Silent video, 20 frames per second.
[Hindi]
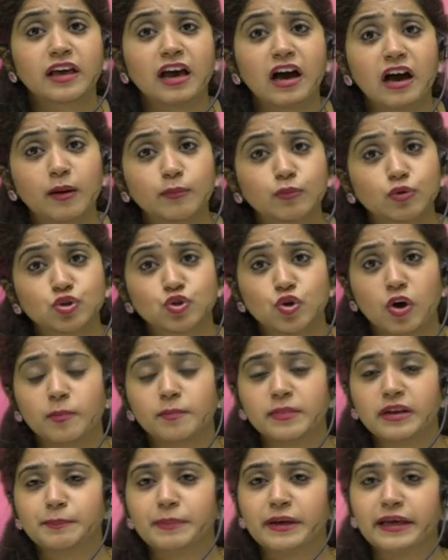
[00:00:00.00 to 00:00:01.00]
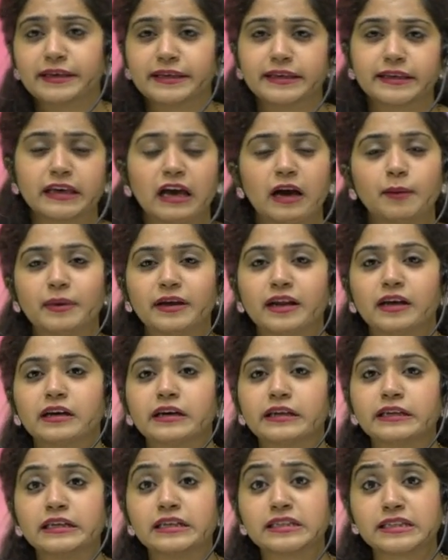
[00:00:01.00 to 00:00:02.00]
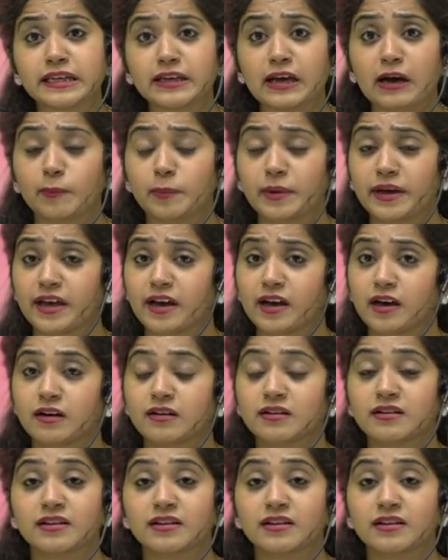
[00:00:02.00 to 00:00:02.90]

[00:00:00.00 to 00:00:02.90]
क्या हमको जॉब मिल पाएगी क्या हमारा करियर सही आ पाएगा